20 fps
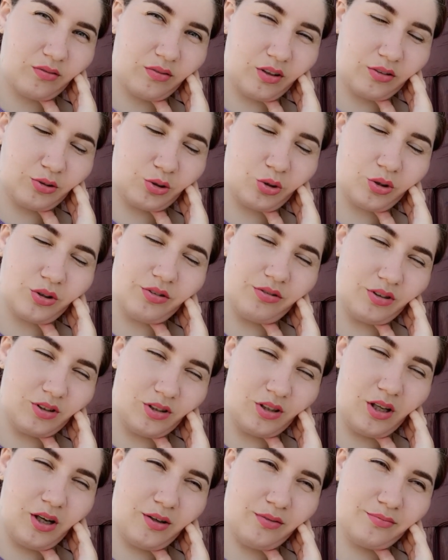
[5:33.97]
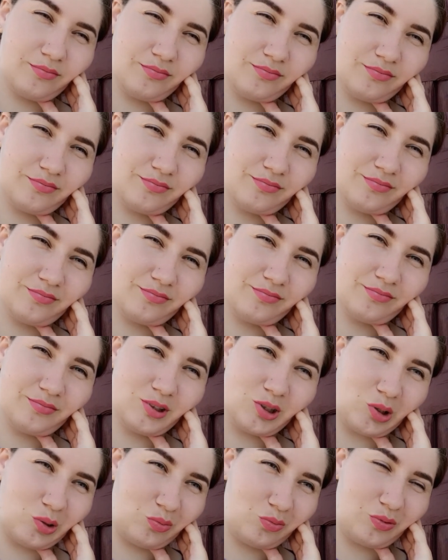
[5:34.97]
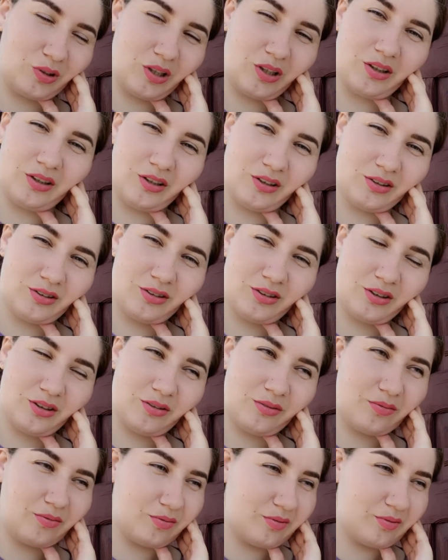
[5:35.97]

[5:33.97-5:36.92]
Все отвезла. Все, наконец-таки.